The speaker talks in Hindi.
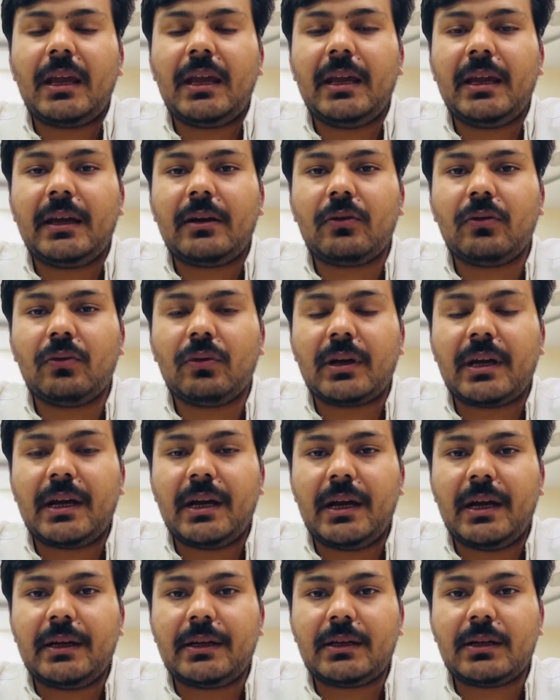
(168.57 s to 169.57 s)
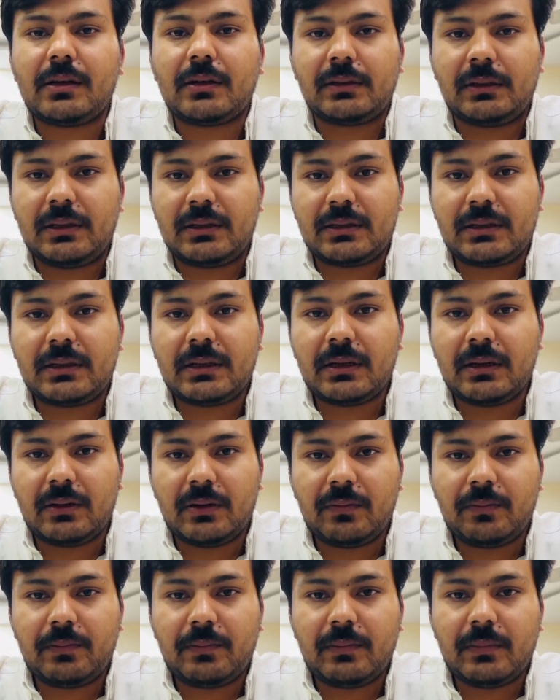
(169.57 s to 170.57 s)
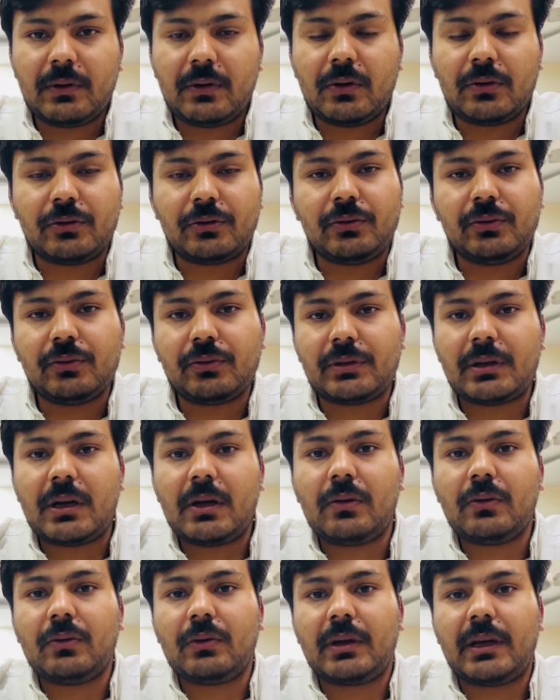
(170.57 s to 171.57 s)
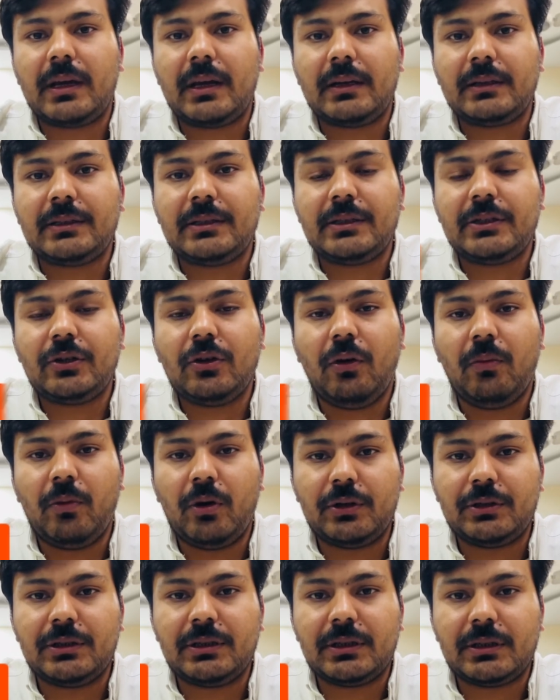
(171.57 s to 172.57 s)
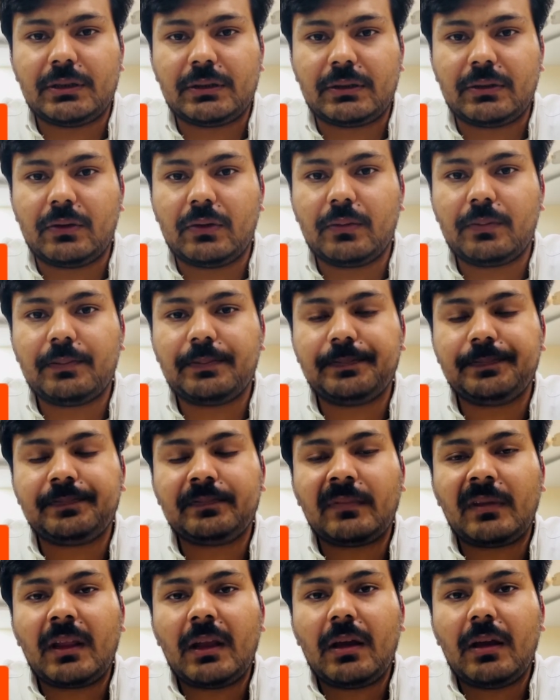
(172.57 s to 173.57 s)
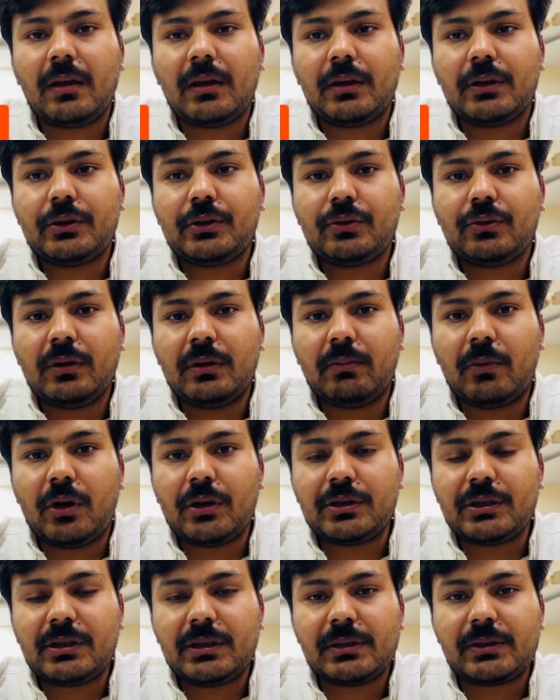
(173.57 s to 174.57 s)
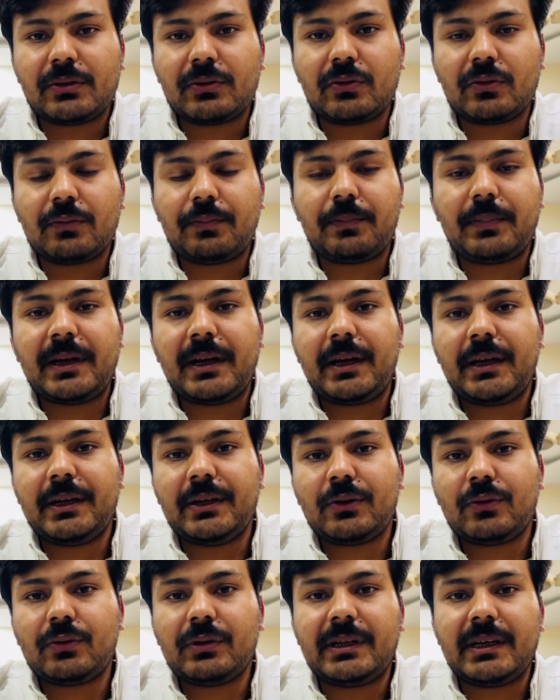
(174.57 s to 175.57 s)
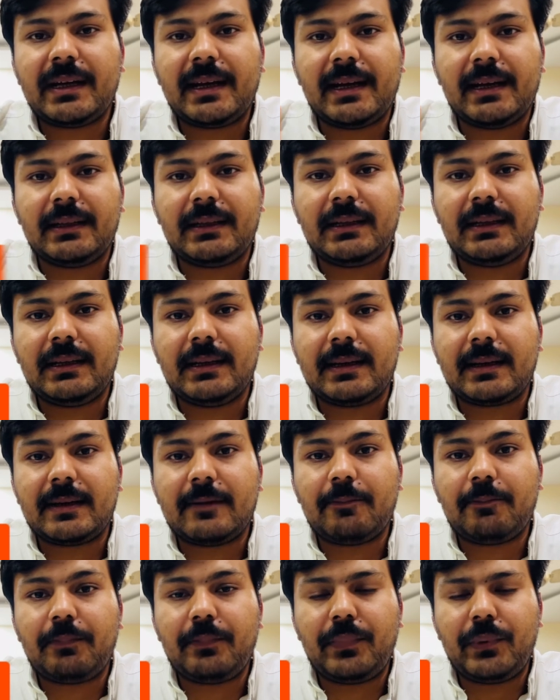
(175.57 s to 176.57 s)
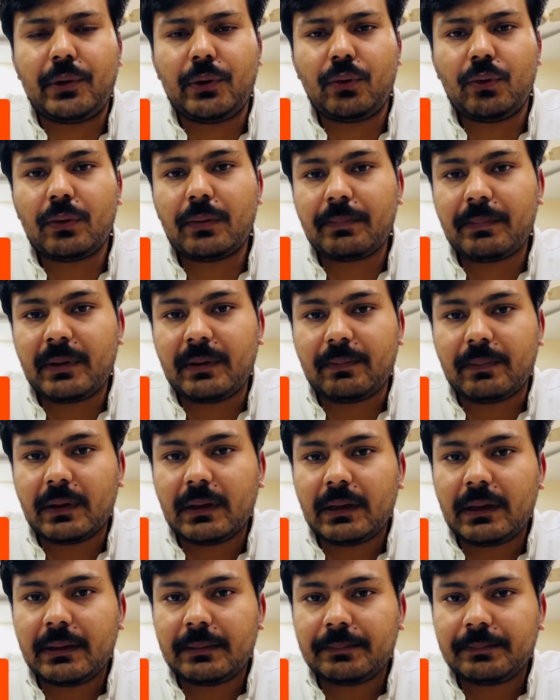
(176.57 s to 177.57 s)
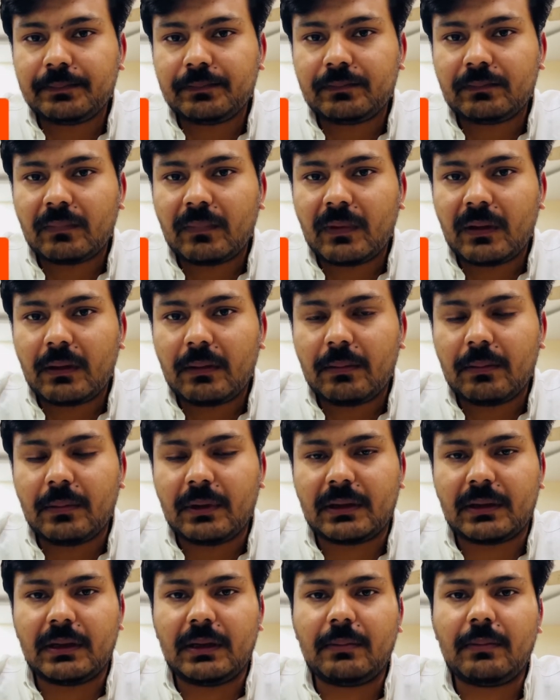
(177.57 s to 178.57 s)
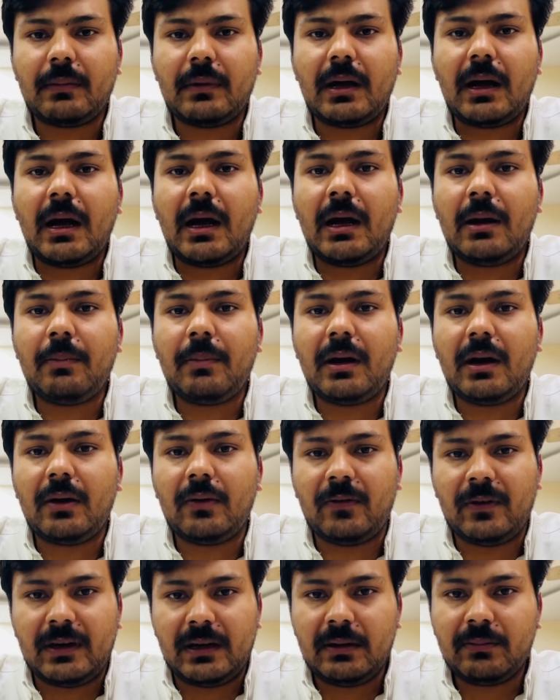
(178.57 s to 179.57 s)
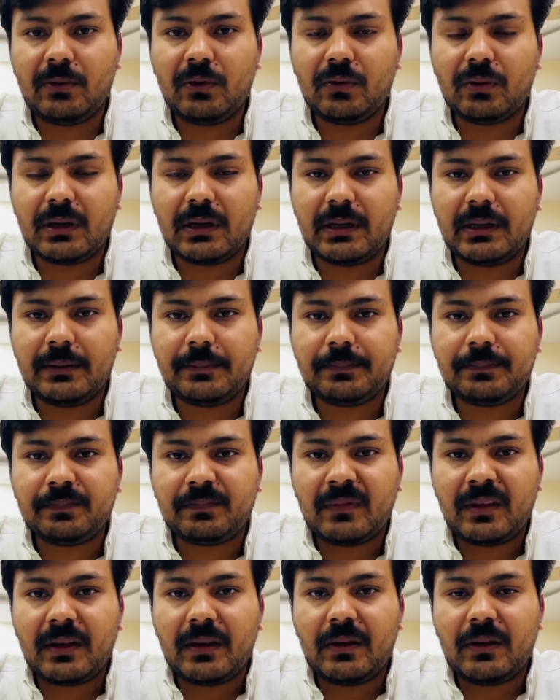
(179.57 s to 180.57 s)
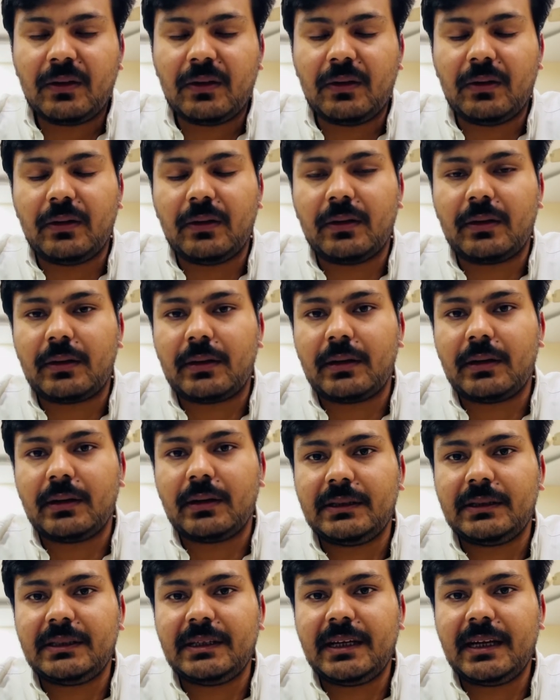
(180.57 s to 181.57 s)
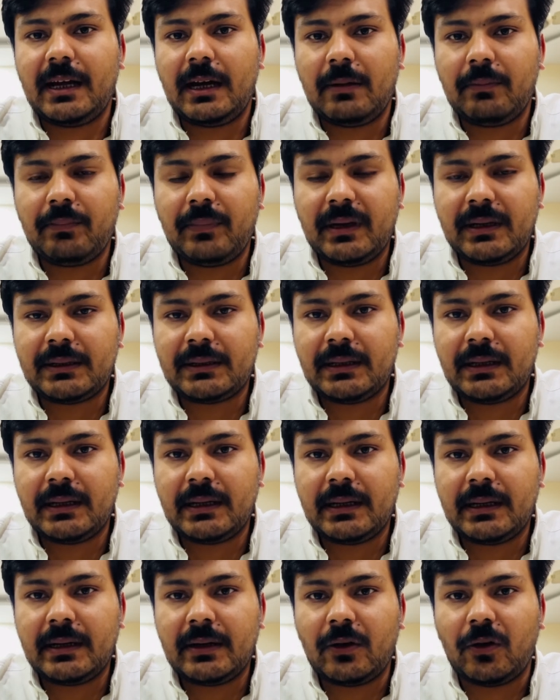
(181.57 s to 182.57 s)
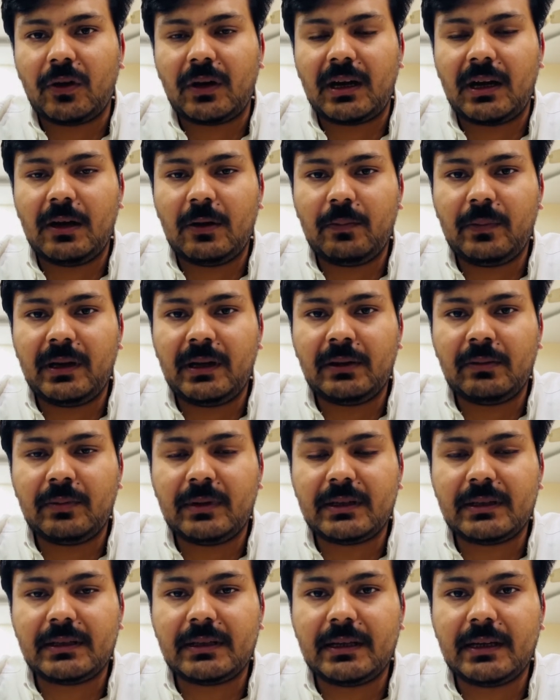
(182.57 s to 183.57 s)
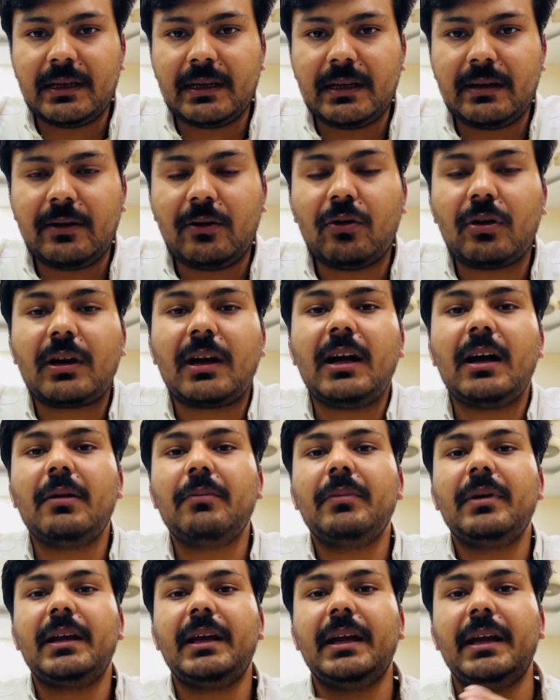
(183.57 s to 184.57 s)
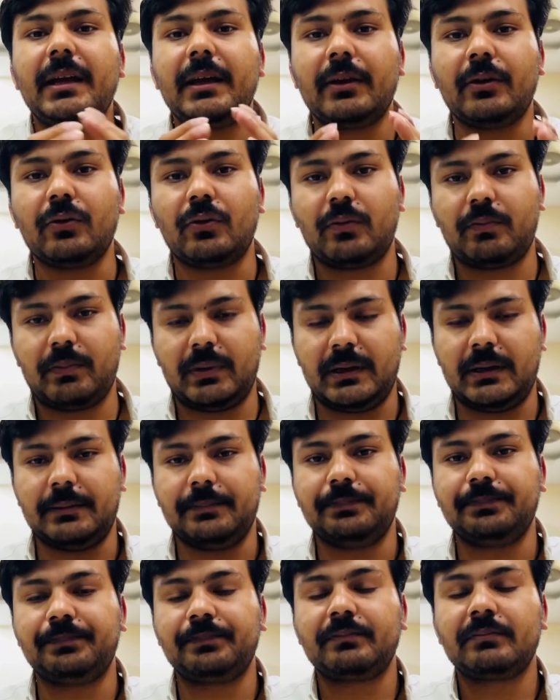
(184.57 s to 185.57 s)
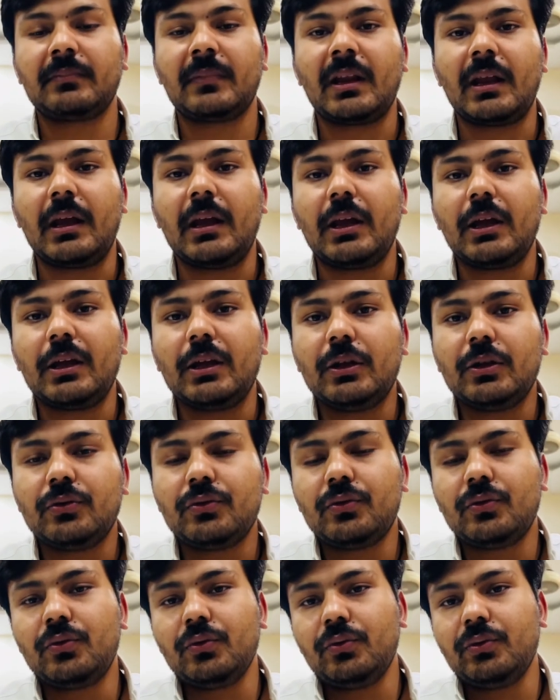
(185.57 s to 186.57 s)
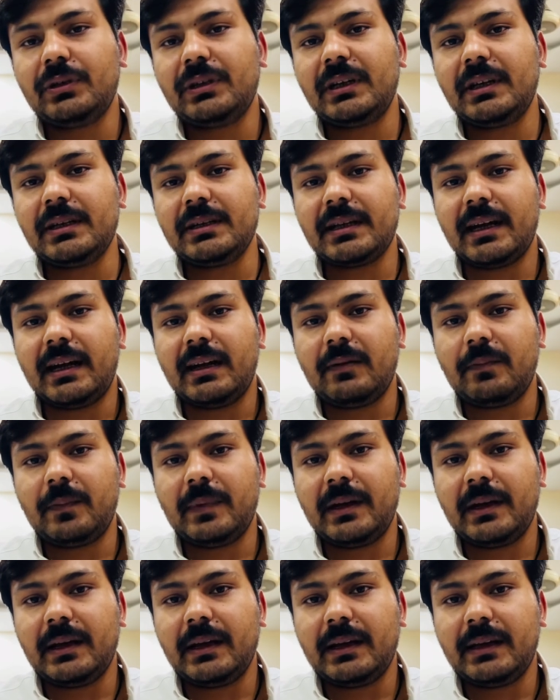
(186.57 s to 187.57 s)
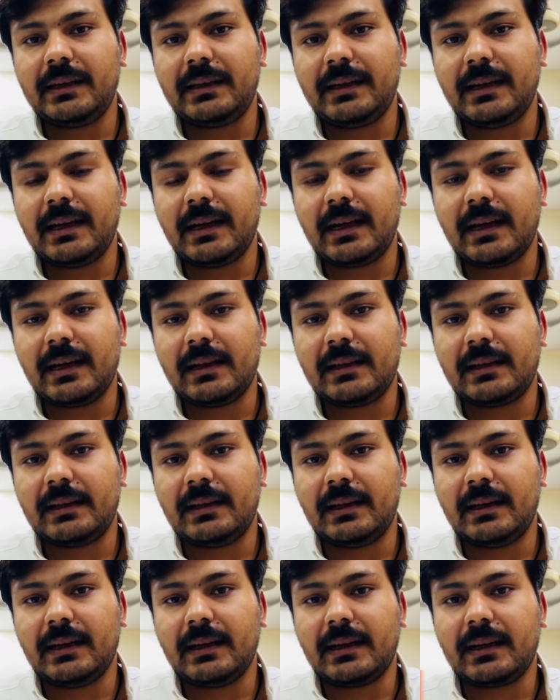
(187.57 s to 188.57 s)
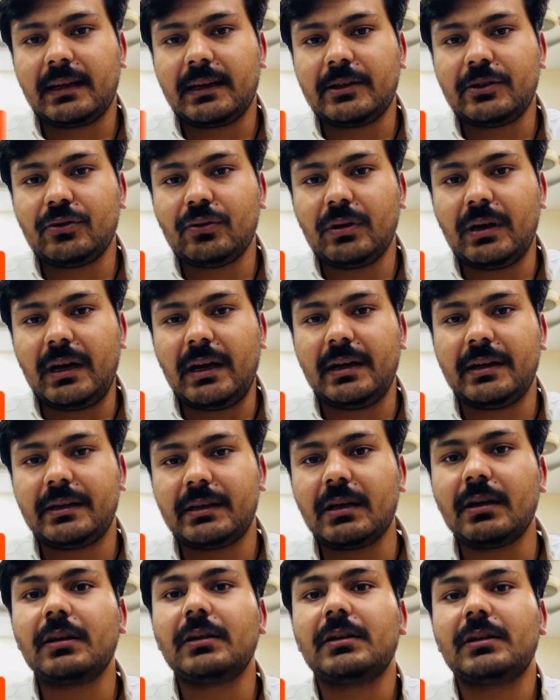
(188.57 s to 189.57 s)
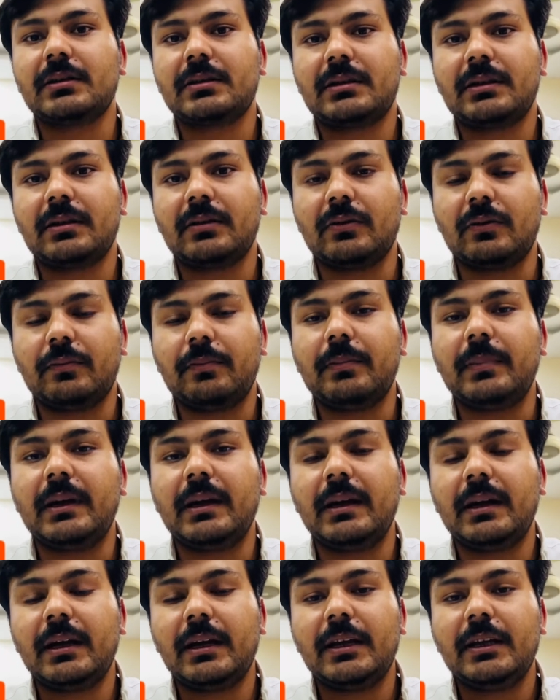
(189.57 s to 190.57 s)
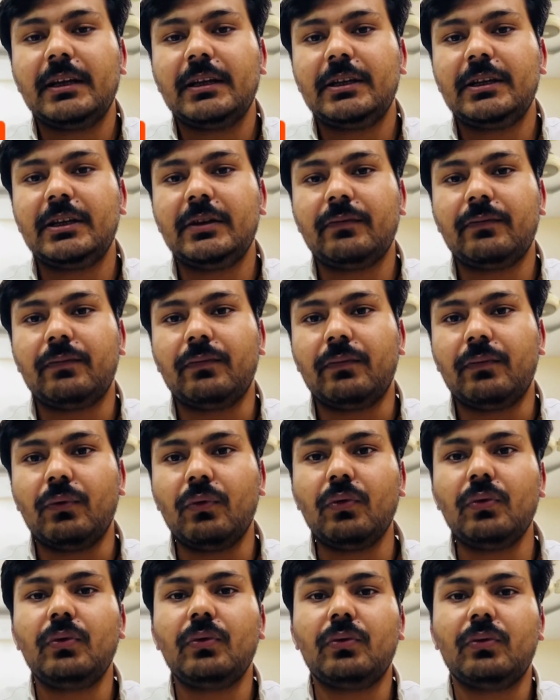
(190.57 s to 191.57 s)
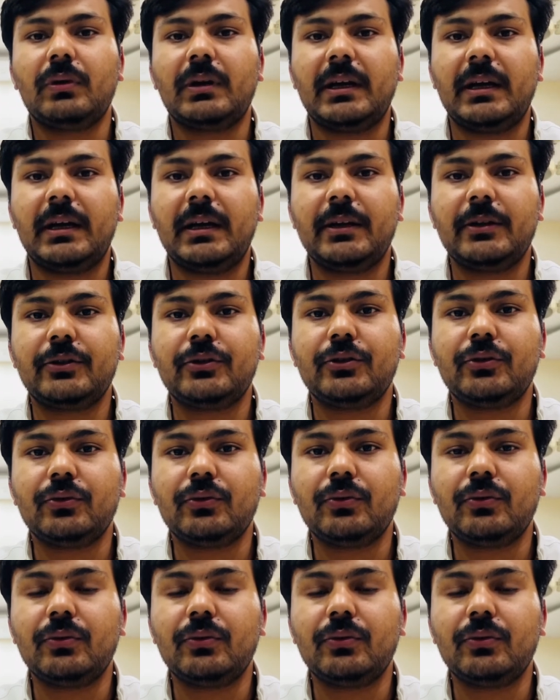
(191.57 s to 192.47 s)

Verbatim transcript: एक हो गया एंटागनास्टिक ग्रुप और दूसरा हो गया जी होमोजनस ग्रुप जो होमोजनस ग्रुप है इनको ये कहती है कि प्योर पीपल हैं मतलब आम आवाम हो गई और ये हम में से हैं और हम इन में से हैं और हम एक ग्रुप हैं दूसरी साइड पे ये कहती है कि जो एंटागनास्टिक ग्रुप है ये वो लोग हैं जो